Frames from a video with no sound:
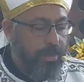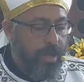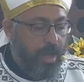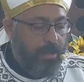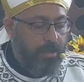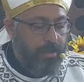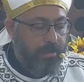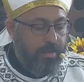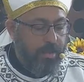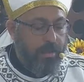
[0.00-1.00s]
عن
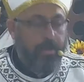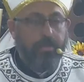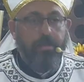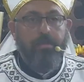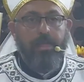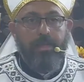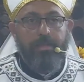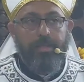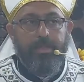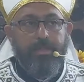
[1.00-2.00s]
إرسالية
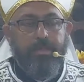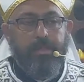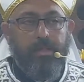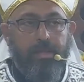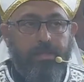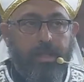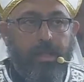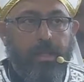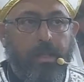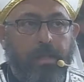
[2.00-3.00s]
التلاميذ
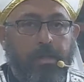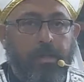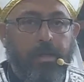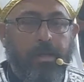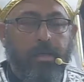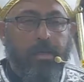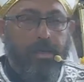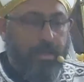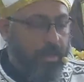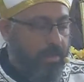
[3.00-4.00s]
الإرسالية
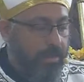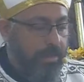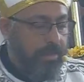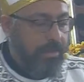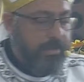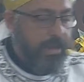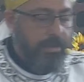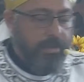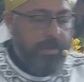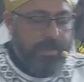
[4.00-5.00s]
اللي
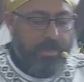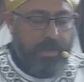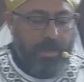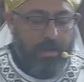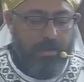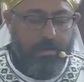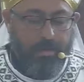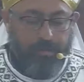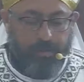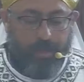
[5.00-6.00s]
سيد المسيح
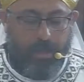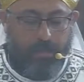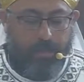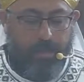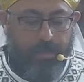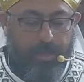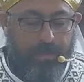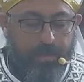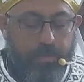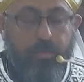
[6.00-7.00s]
أرسل فيها
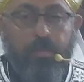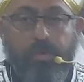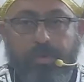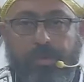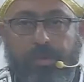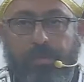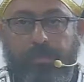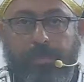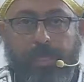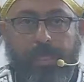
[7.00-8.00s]
تلاميذه ورسله
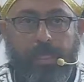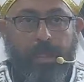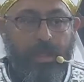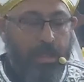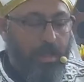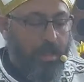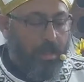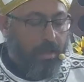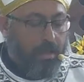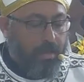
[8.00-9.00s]

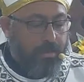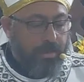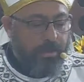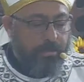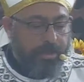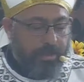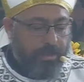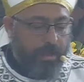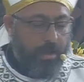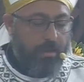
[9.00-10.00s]
السيد
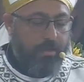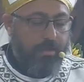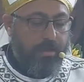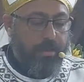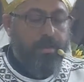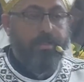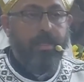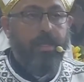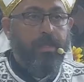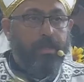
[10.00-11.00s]
المسيح أرسل
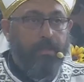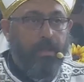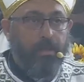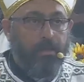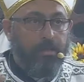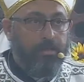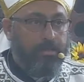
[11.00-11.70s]
إرساليتين